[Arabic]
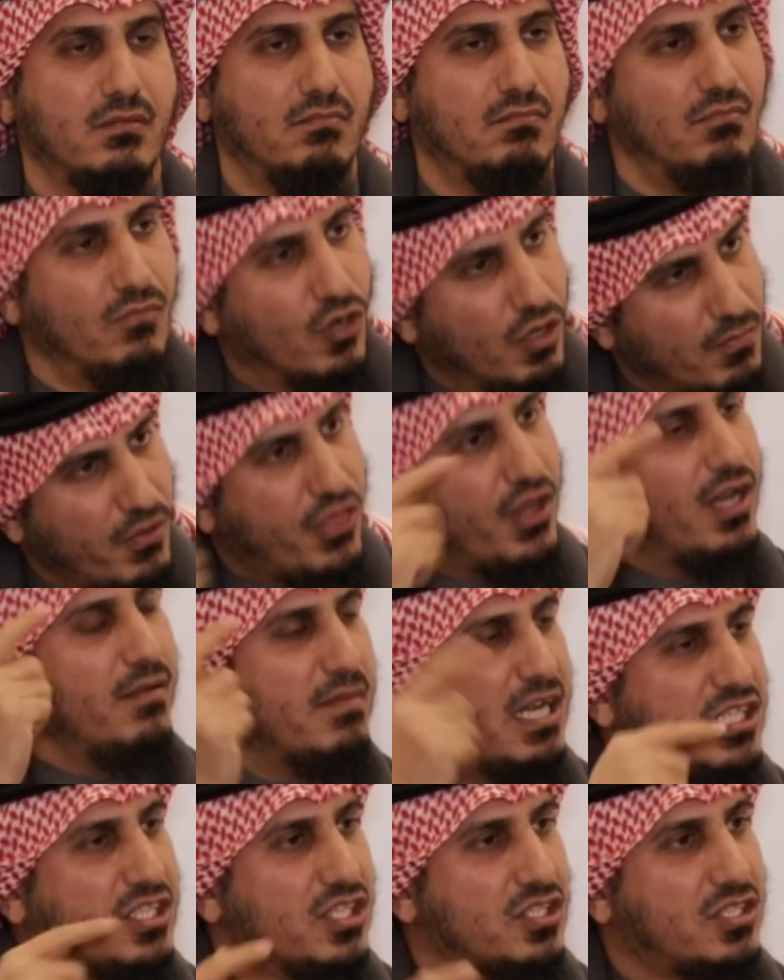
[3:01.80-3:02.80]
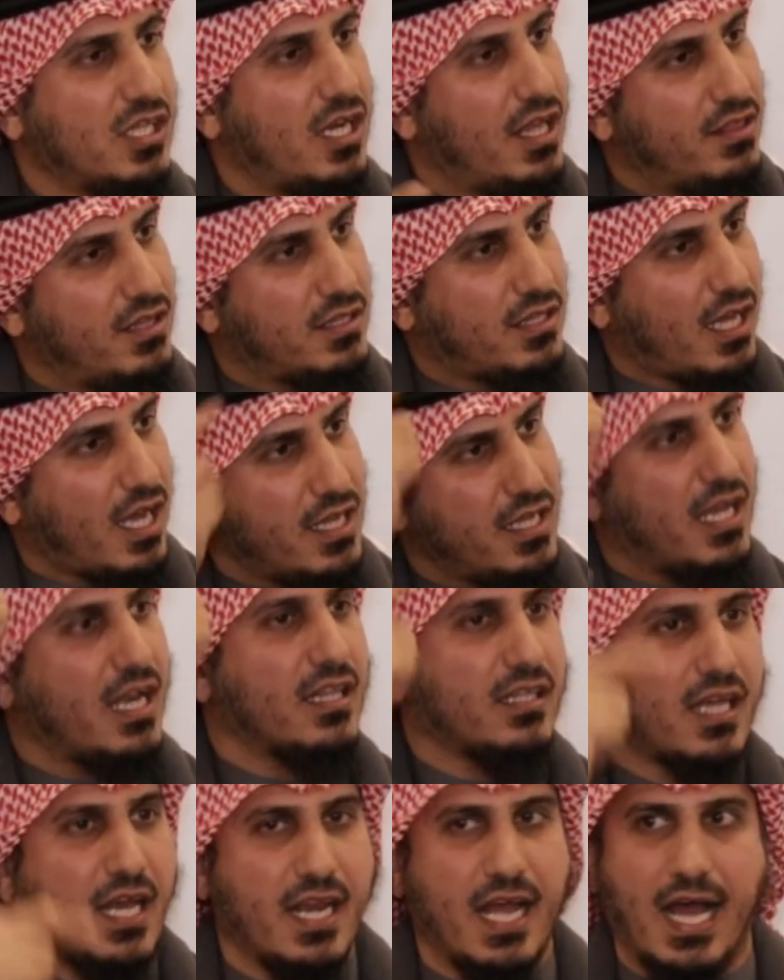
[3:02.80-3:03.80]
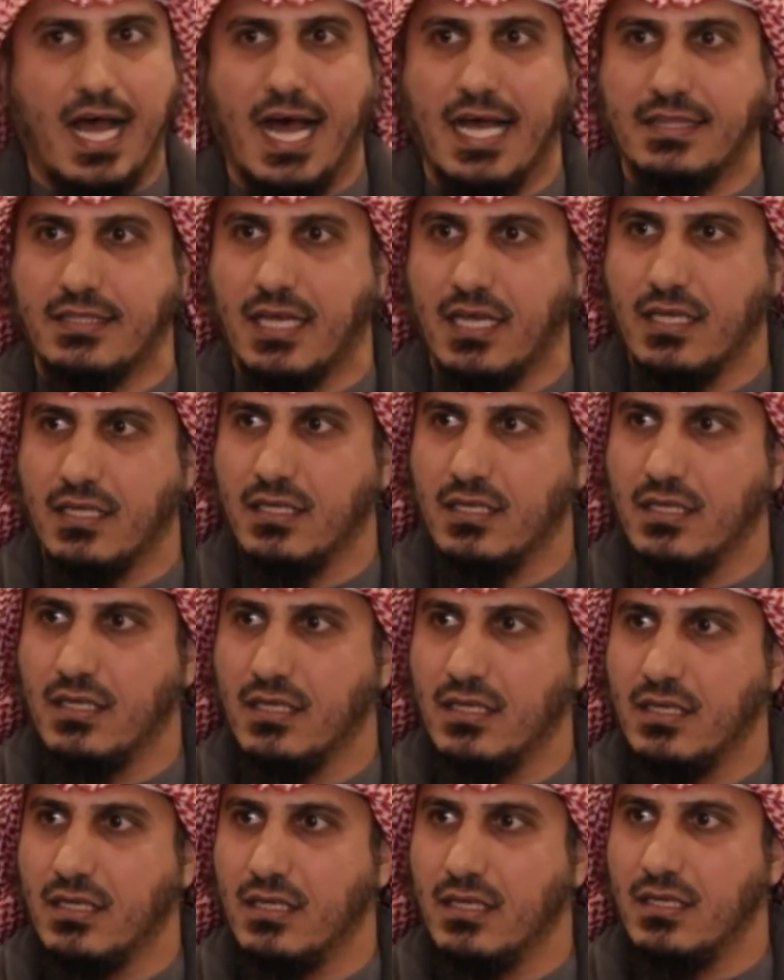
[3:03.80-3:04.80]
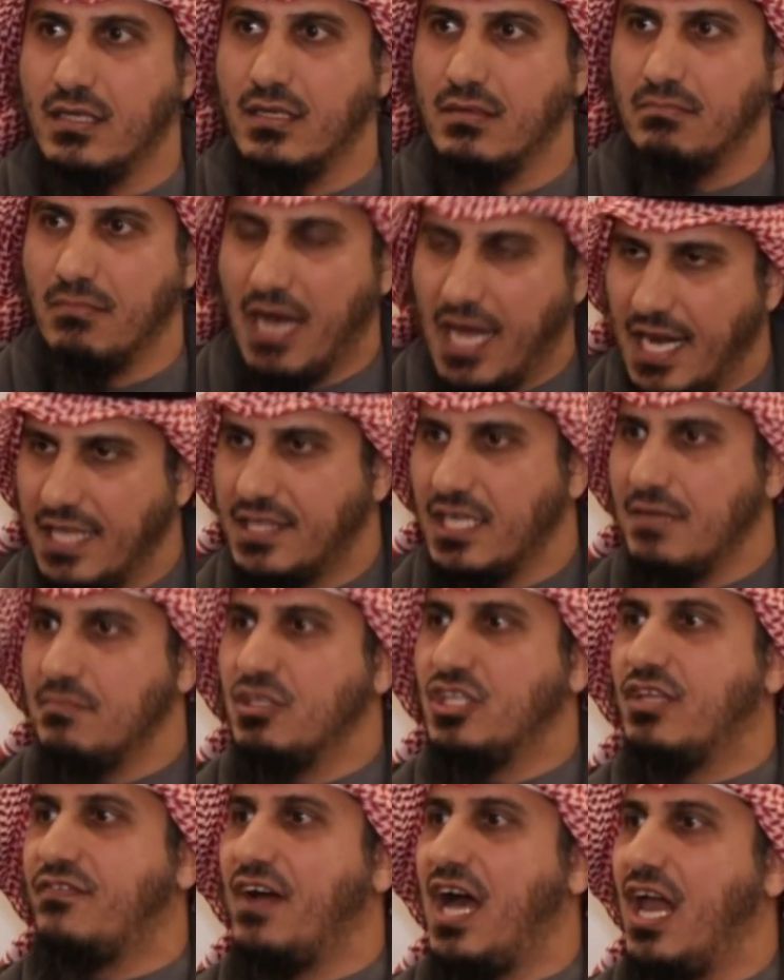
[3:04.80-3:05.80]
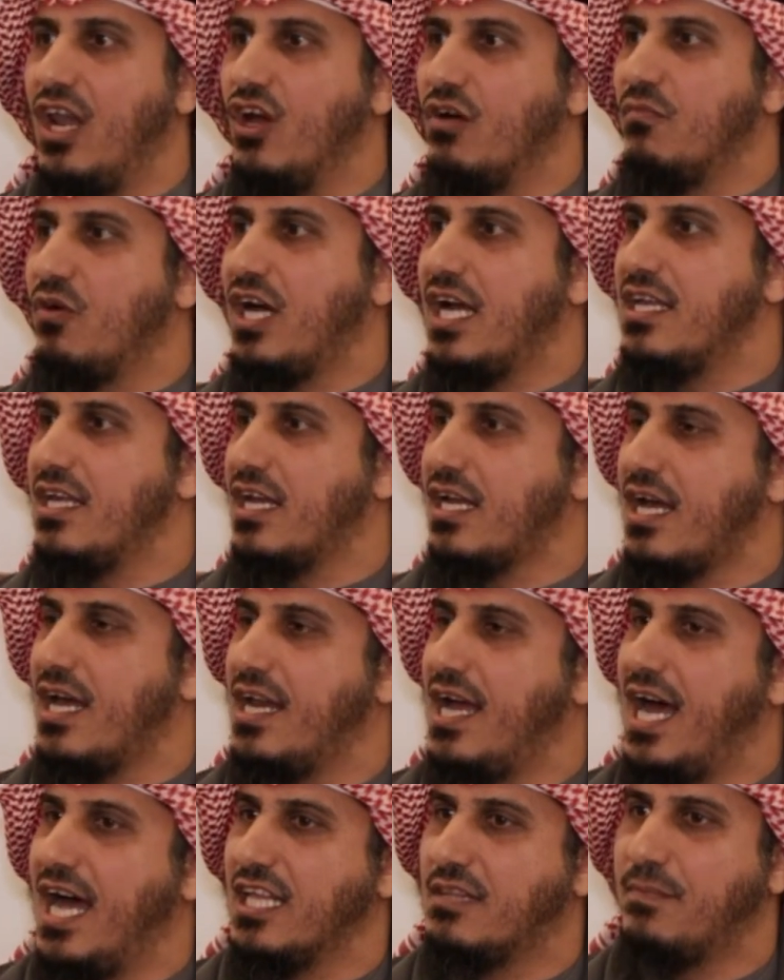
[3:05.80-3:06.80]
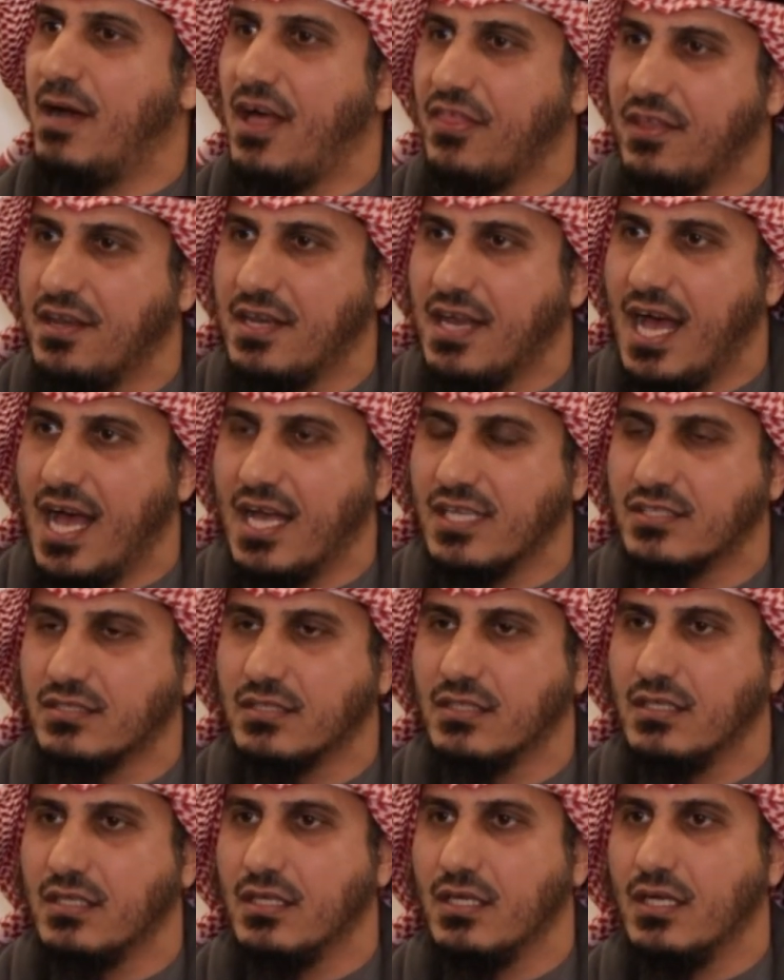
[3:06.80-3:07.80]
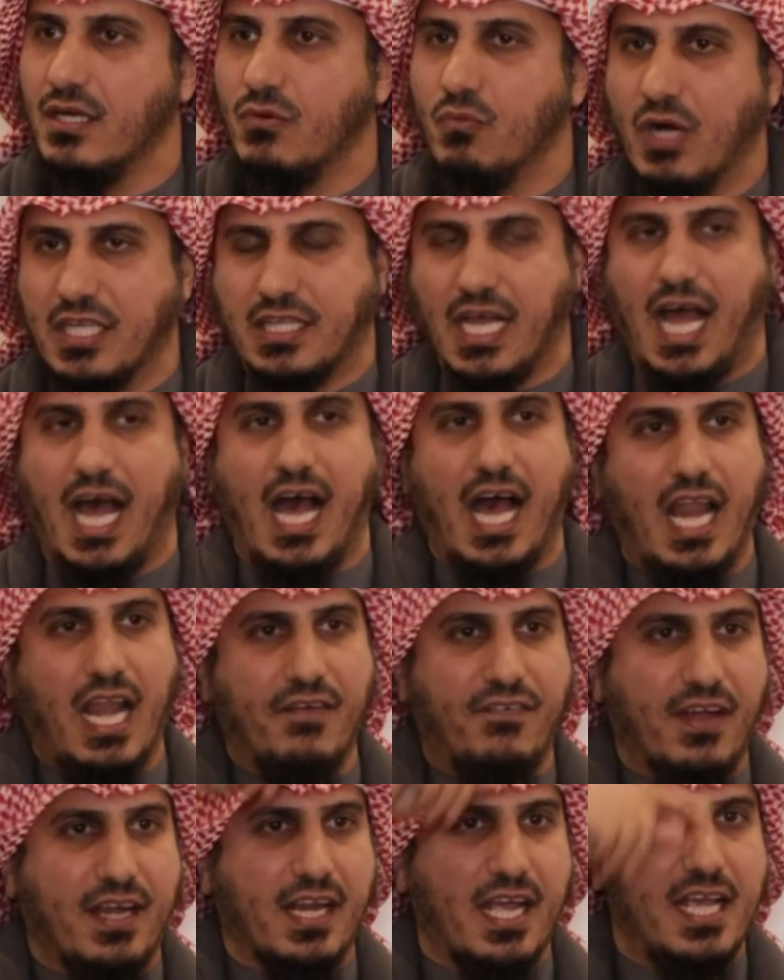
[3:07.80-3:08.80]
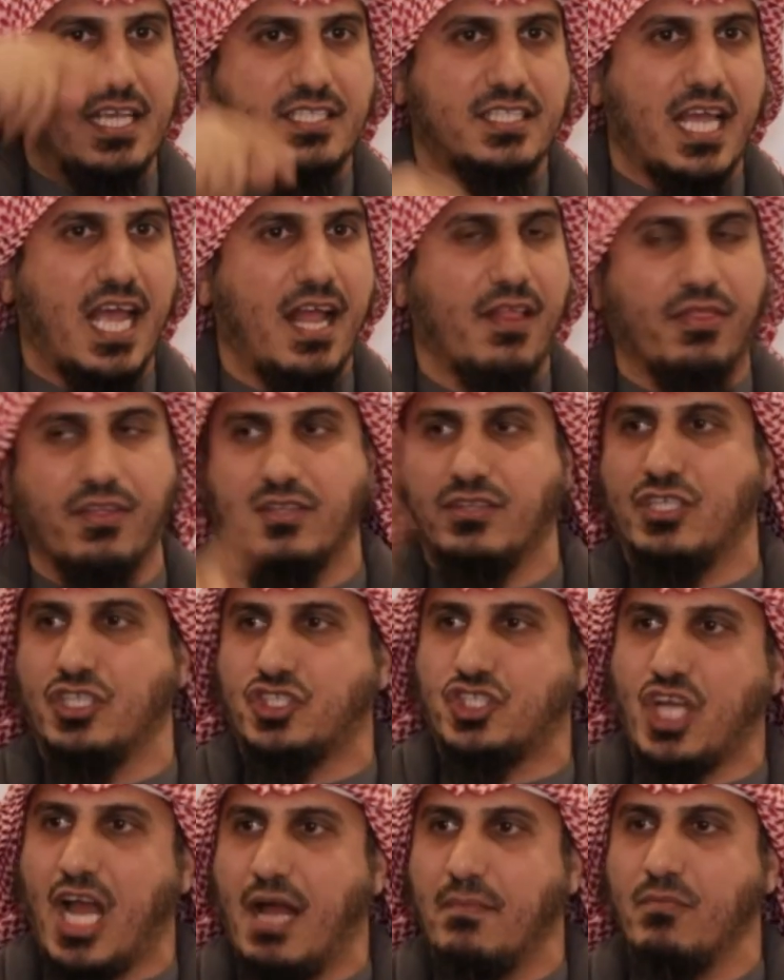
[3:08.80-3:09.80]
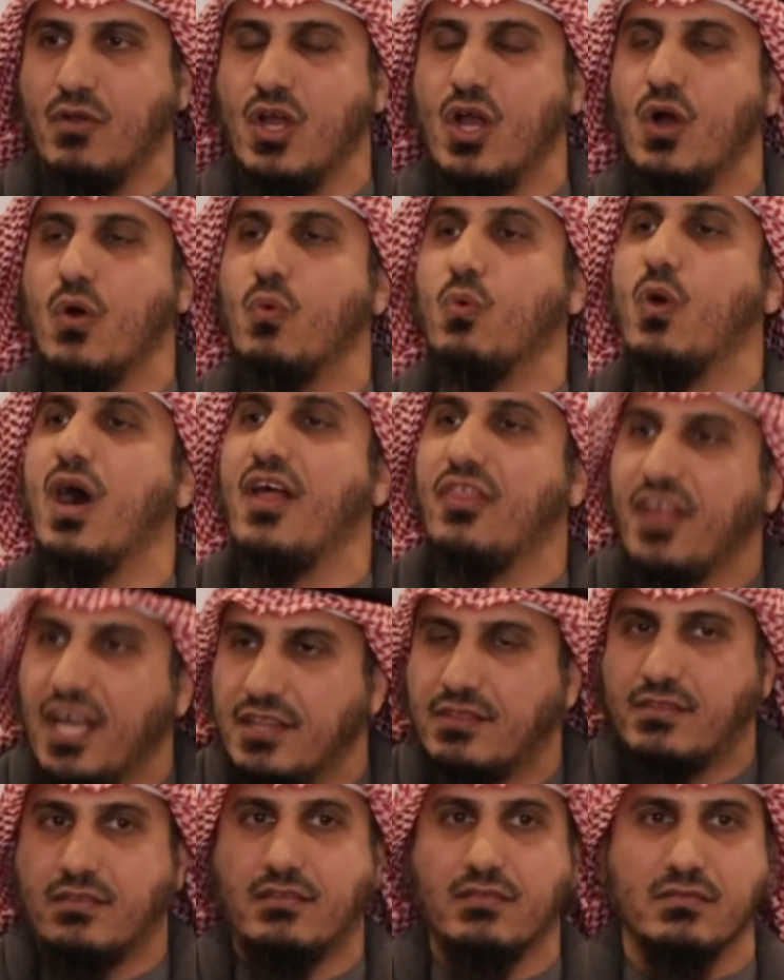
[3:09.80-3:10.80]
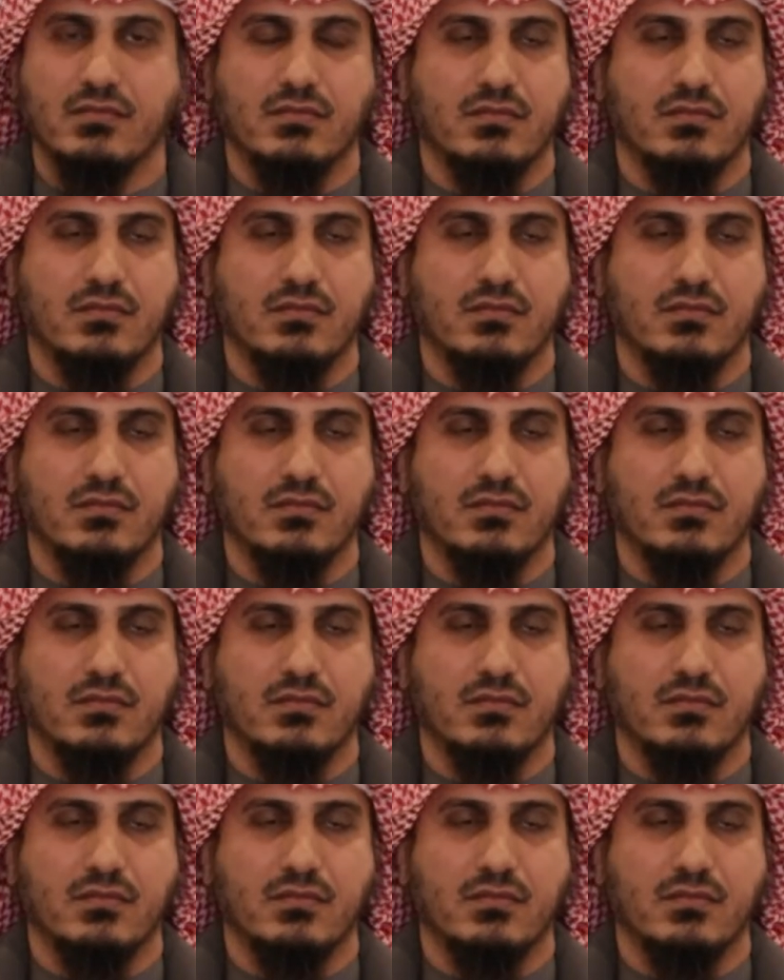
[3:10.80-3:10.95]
مو مثل المجلس الذي تغيرت قناعاته ما ندري من دفع لهم وغير قناعات بعض الناس وتحالف الرئيسين ضد الشعب وضد